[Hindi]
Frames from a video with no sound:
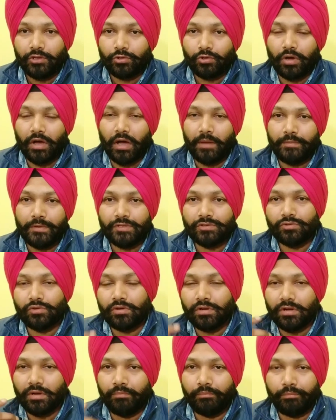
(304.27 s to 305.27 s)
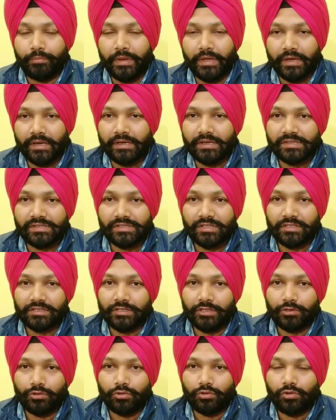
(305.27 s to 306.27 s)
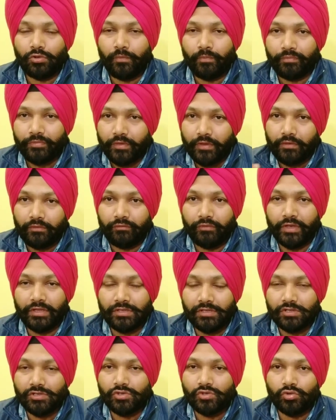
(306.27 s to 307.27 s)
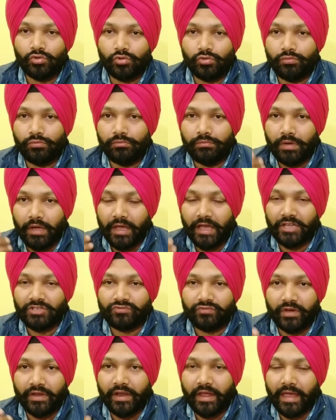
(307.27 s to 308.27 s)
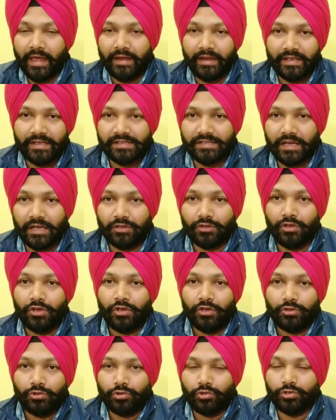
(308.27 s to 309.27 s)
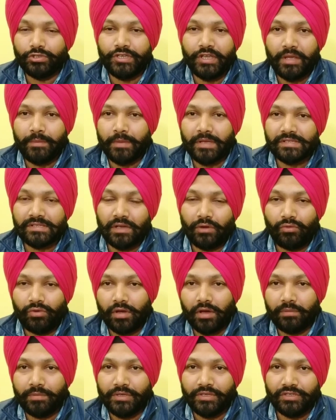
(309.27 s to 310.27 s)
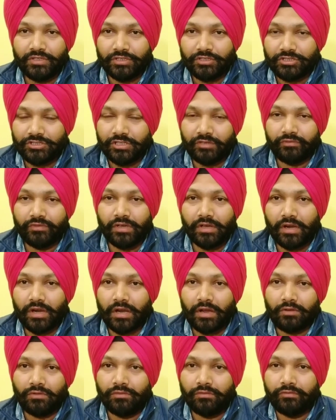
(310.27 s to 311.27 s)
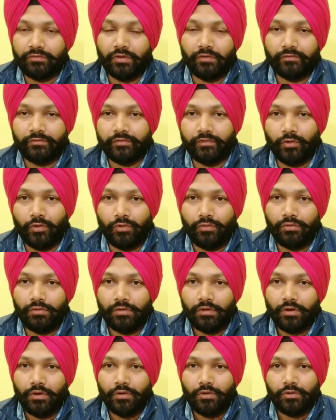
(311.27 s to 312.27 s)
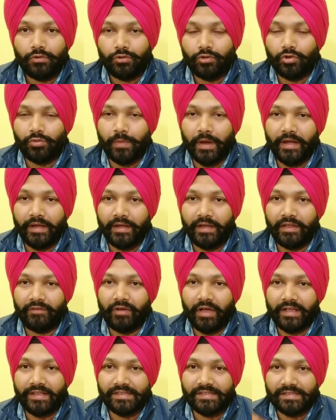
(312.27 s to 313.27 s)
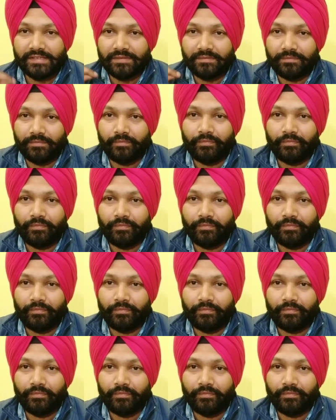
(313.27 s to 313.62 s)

तो आप इसको कंपेयर कर सकते हो विद जूम एच वन एन के साथ तो ये मैं साउंड अभी शिफ्ट कर रहा हूं फ्रॉम फोन टू माई डिवाइस